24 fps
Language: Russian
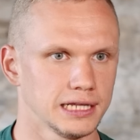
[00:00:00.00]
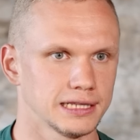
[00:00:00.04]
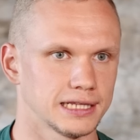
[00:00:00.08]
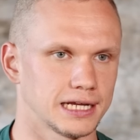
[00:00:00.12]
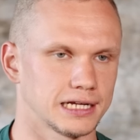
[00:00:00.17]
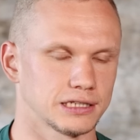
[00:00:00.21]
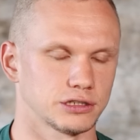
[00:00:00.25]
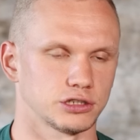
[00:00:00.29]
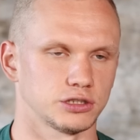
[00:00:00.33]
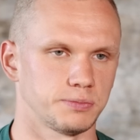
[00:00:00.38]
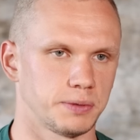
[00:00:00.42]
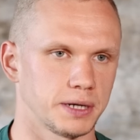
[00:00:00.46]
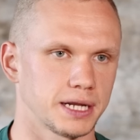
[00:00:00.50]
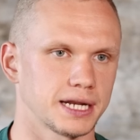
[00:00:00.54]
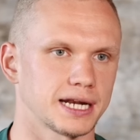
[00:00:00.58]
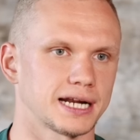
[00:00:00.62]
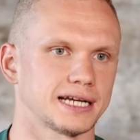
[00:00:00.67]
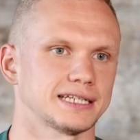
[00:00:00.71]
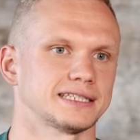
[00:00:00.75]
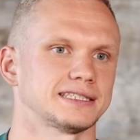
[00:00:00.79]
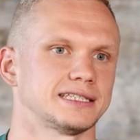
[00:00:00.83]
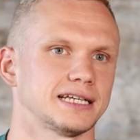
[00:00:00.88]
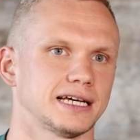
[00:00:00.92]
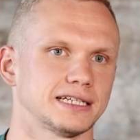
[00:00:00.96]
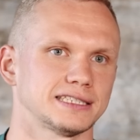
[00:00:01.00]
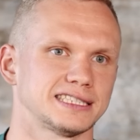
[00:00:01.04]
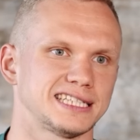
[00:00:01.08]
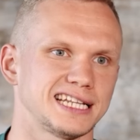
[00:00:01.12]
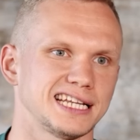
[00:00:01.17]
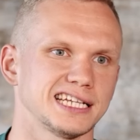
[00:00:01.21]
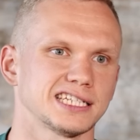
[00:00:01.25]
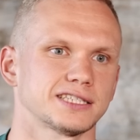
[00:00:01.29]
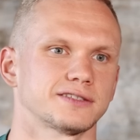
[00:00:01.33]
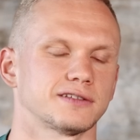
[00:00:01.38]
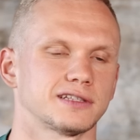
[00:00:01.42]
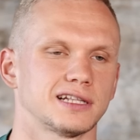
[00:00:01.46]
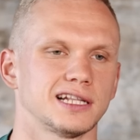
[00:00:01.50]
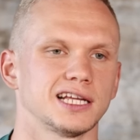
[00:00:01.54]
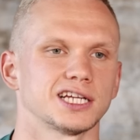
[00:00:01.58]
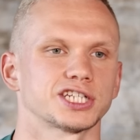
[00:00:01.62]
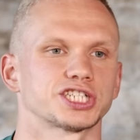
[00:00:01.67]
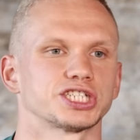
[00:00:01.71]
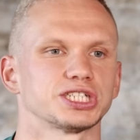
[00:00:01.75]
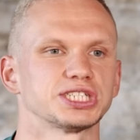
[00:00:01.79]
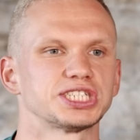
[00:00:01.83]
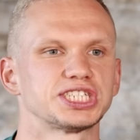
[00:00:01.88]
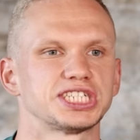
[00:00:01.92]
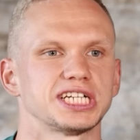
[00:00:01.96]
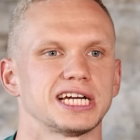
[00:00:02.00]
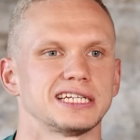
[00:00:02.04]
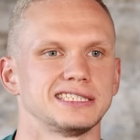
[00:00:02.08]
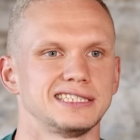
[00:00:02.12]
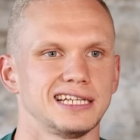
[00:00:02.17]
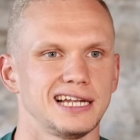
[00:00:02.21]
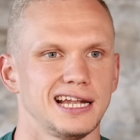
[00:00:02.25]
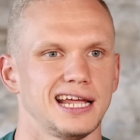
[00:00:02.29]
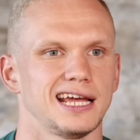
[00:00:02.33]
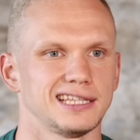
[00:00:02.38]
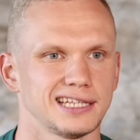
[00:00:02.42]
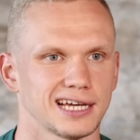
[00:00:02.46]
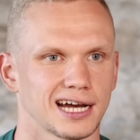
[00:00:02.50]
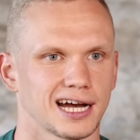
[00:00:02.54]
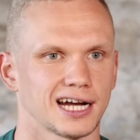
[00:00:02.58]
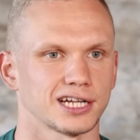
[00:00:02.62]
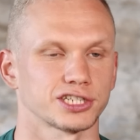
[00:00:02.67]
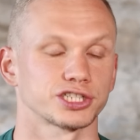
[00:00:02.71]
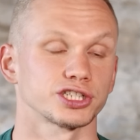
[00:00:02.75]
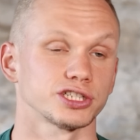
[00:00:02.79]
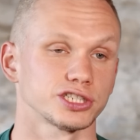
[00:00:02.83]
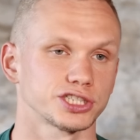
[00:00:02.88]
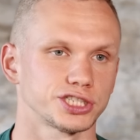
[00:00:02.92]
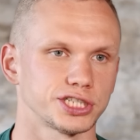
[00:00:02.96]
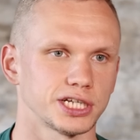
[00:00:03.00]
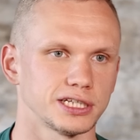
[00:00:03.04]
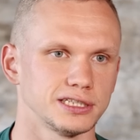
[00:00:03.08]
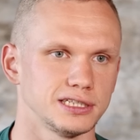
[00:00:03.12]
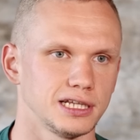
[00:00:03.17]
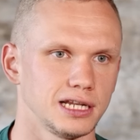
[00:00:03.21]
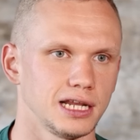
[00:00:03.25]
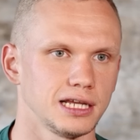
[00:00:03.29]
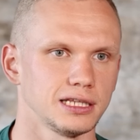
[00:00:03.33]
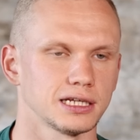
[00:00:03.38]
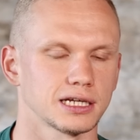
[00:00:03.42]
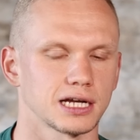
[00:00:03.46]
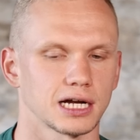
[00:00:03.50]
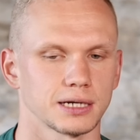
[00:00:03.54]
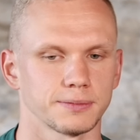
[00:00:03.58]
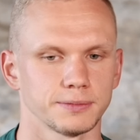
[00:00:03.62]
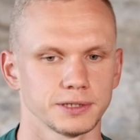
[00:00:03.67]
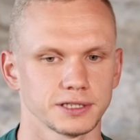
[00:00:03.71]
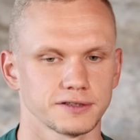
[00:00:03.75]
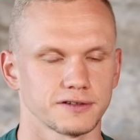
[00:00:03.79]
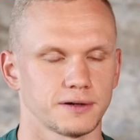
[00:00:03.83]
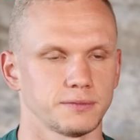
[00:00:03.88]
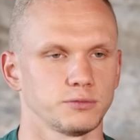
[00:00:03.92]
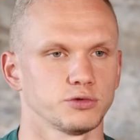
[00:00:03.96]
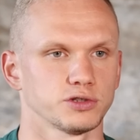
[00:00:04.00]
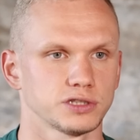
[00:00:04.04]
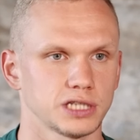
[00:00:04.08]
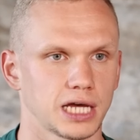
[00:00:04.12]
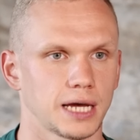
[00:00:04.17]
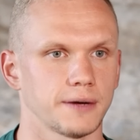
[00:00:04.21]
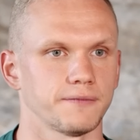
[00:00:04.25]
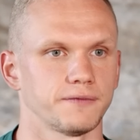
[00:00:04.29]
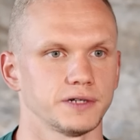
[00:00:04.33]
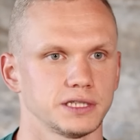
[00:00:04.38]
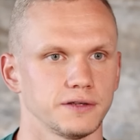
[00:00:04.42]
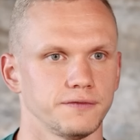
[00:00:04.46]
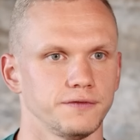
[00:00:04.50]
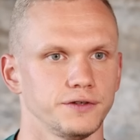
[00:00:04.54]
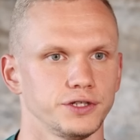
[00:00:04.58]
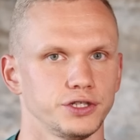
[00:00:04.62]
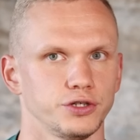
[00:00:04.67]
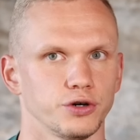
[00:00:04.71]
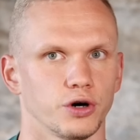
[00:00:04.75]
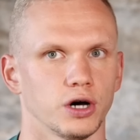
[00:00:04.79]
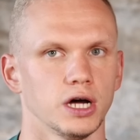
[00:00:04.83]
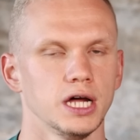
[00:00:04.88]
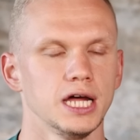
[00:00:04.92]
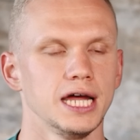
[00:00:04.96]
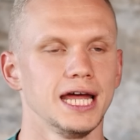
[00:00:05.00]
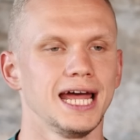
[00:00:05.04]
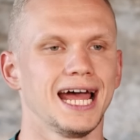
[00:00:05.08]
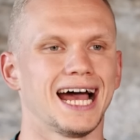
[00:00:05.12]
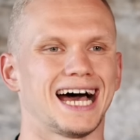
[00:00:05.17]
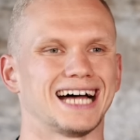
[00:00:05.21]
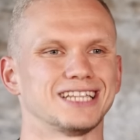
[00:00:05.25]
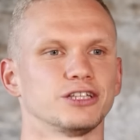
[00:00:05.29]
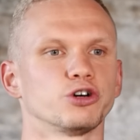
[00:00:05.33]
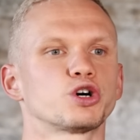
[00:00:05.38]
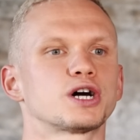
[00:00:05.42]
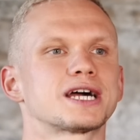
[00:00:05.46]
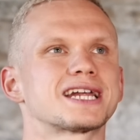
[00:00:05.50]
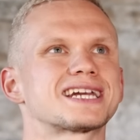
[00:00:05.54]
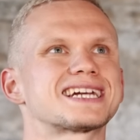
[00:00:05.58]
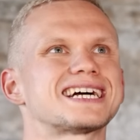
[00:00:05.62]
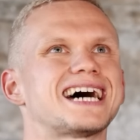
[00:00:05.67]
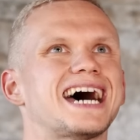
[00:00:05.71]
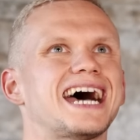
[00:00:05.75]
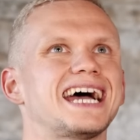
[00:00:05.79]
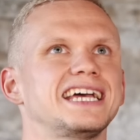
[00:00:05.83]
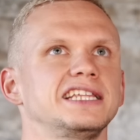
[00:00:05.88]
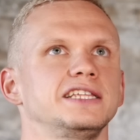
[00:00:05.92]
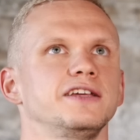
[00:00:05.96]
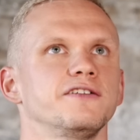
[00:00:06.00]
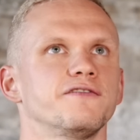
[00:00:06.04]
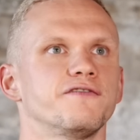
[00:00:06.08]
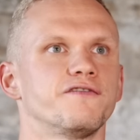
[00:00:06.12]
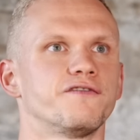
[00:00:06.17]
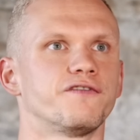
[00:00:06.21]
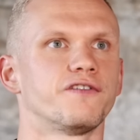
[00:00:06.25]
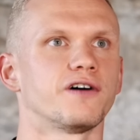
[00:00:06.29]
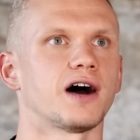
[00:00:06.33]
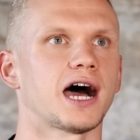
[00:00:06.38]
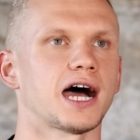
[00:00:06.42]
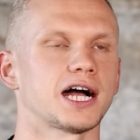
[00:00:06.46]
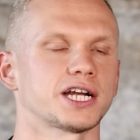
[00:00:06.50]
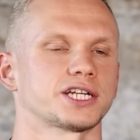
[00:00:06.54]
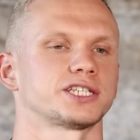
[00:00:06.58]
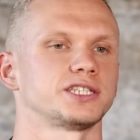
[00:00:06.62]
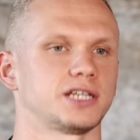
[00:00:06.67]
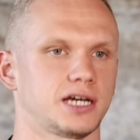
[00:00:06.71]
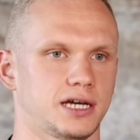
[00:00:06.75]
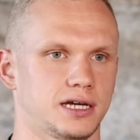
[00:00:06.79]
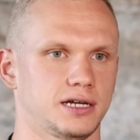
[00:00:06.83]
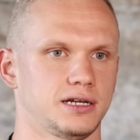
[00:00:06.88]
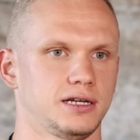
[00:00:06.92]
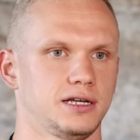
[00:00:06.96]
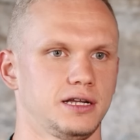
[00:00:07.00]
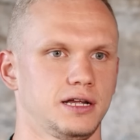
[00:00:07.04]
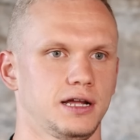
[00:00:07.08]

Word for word: да, то есть прекрасное средство для желчеотделения. А желчеотделение, как мы с вами узнаем в этом видео, оно крайне важно